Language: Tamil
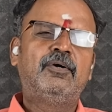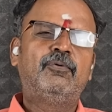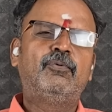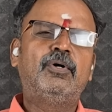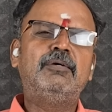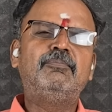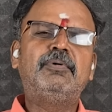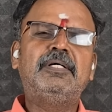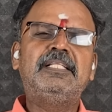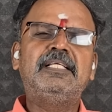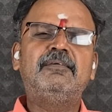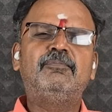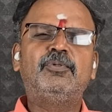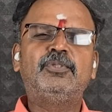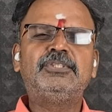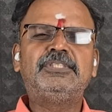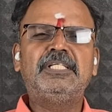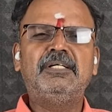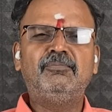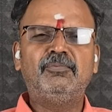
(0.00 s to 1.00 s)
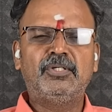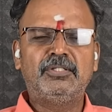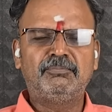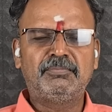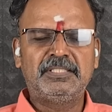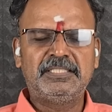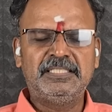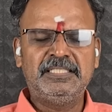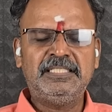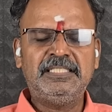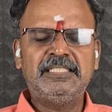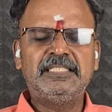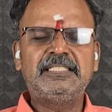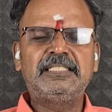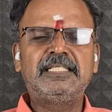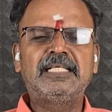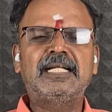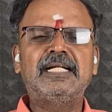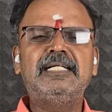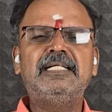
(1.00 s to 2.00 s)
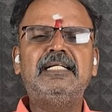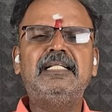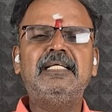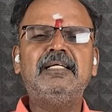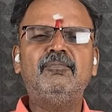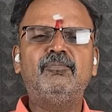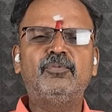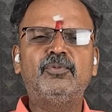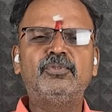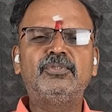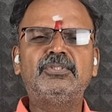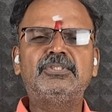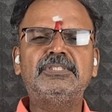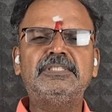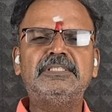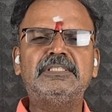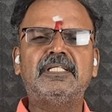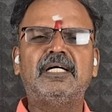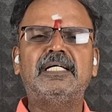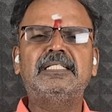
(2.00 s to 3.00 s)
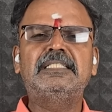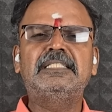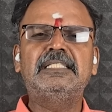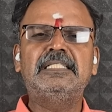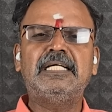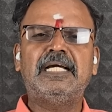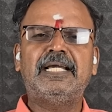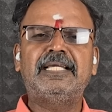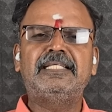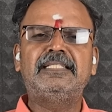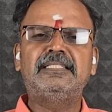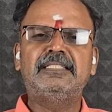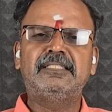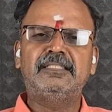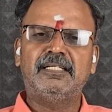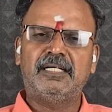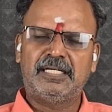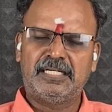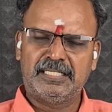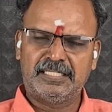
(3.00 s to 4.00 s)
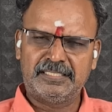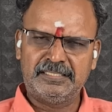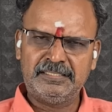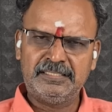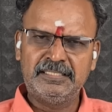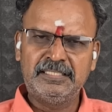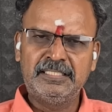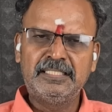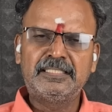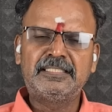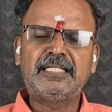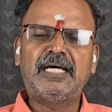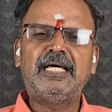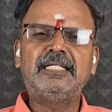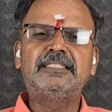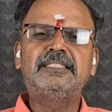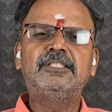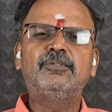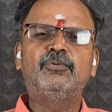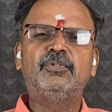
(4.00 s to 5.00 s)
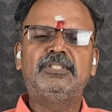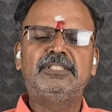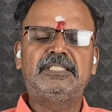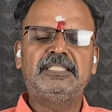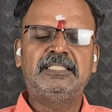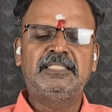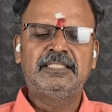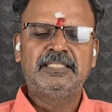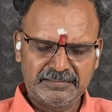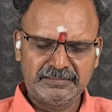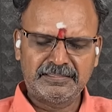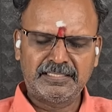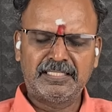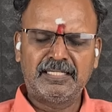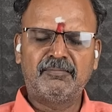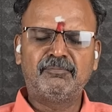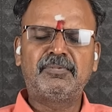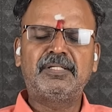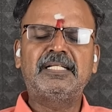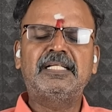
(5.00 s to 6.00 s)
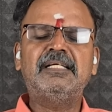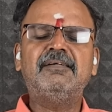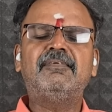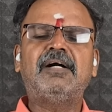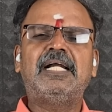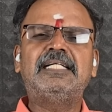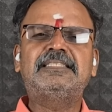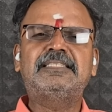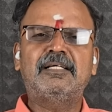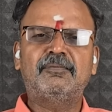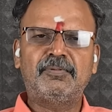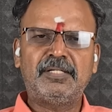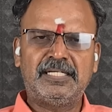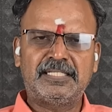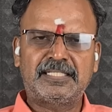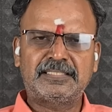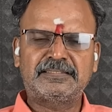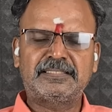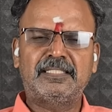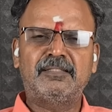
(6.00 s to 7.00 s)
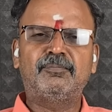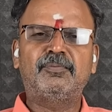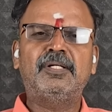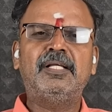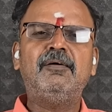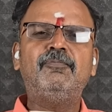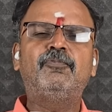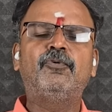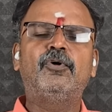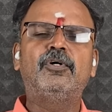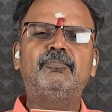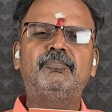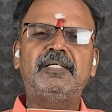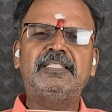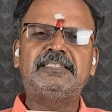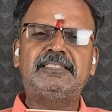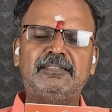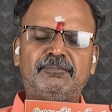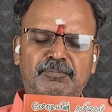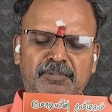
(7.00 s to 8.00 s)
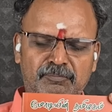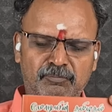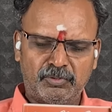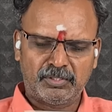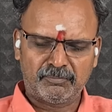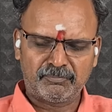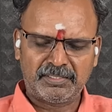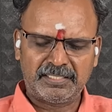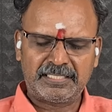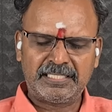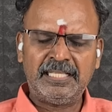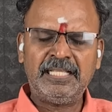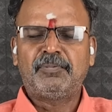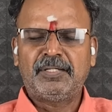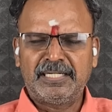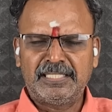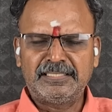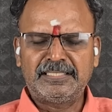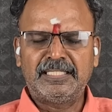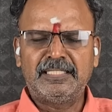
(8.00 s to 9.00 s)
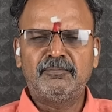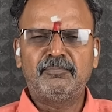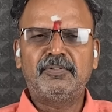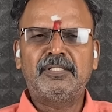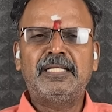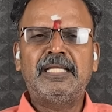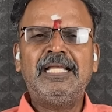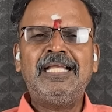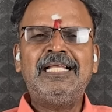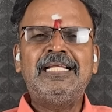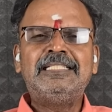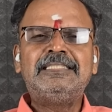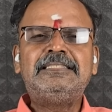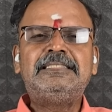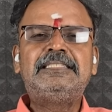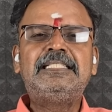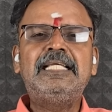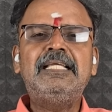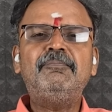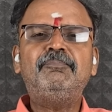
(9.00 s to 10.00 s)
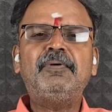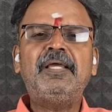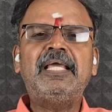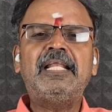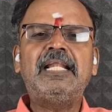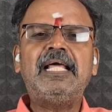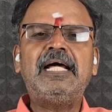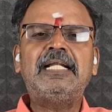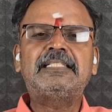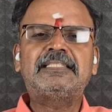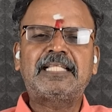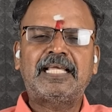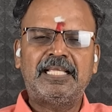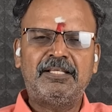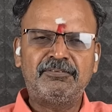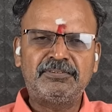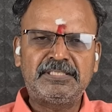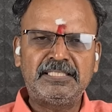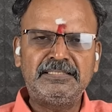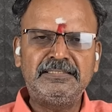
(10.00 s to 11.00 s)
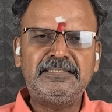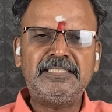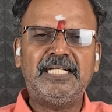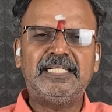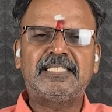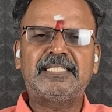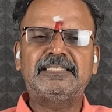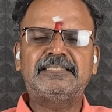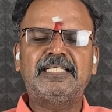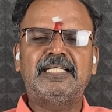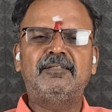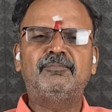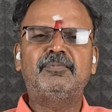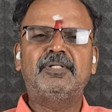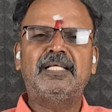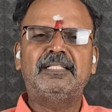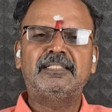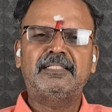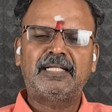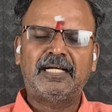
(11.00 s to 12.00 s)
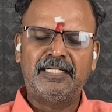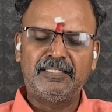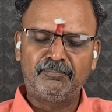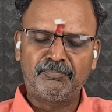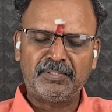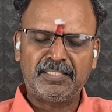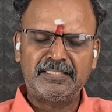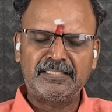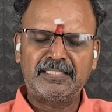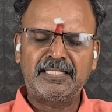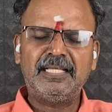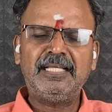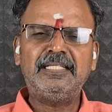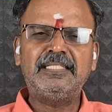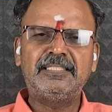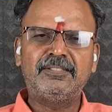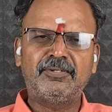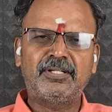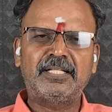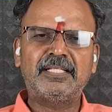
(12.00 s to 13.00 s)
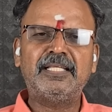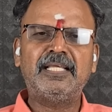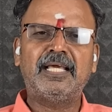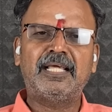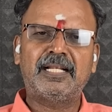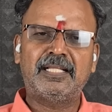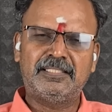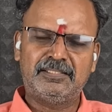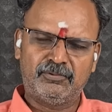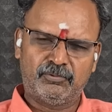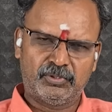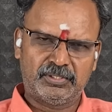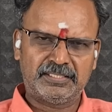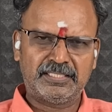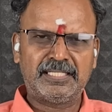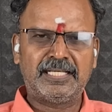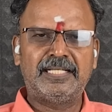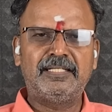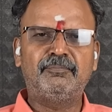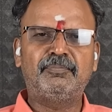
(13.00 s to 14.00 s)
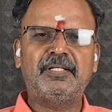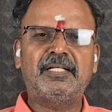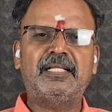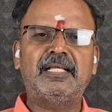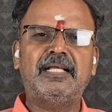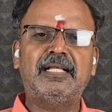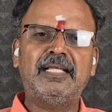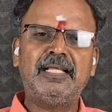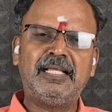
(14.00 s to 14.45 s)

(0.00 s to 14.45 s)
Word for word: ஒன்பது பூஜ்ஜியம் ஒன்பது இரண்டு மூன்று நான்கு ஐந்து ஆறு நான்கு ஒன்று இந்த நம்பருக்கு வாட்ஸ்அப்ல அட்ரஸ் அனுப்புங்க போன்பே ஜிபே மூலமாக பணத்தை அனுப்புங்க ஜிபேல தயவு செஞ்சு அட்ரஸ் அனுப்புனாது அனுப்பாதுங்க இது வரைக்கும் யாரா இது ஒருத்தங்க அனுப்பியிருக்காங்க